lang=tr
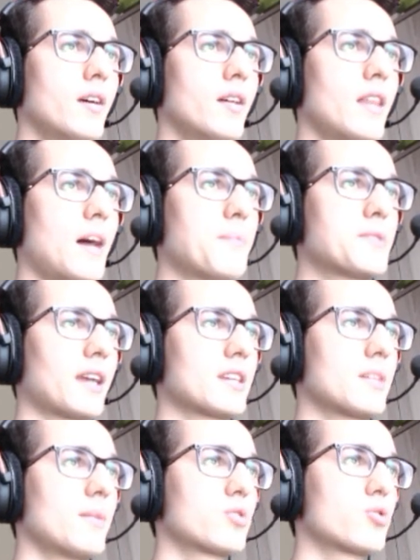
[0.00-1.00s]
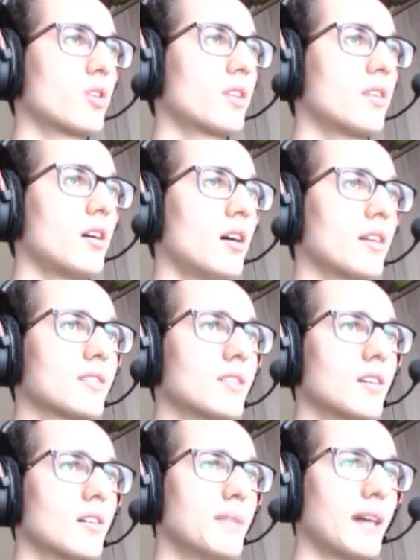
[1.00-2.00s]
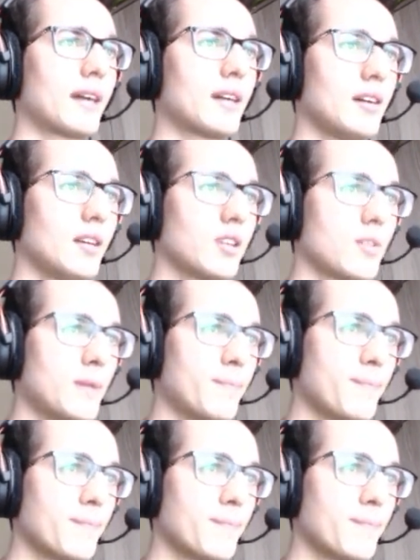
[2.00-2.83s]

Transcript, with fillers: Ne yapacak acaba şu an? Aha atladı. Bir dakika alır mıyım?